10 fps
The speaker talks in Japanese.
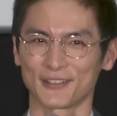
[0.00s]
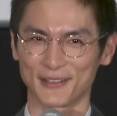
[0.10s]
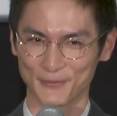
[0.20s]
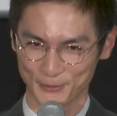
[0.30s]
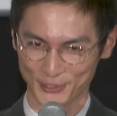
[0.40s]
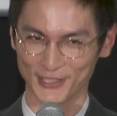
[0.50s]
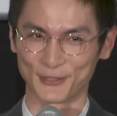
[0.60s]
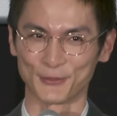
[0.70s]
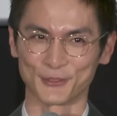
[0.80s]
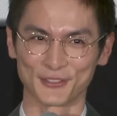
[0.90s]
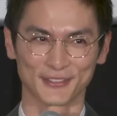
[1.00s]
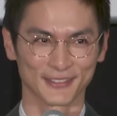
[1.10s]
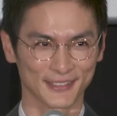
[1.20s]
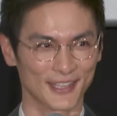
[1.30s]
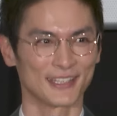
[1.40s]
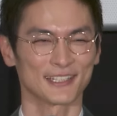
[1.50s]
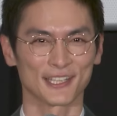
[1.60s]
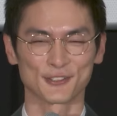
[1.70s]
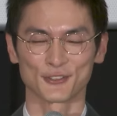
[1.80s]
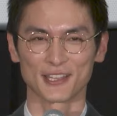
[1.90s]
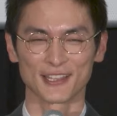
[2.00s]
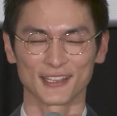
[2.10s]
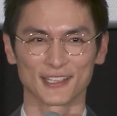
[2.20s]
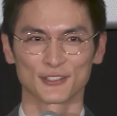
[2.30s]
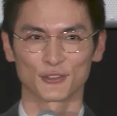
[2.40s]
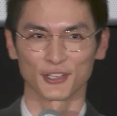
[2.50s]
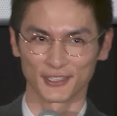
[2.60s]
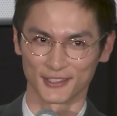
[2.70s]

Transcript: もう何度もね、最長7ヶ月とか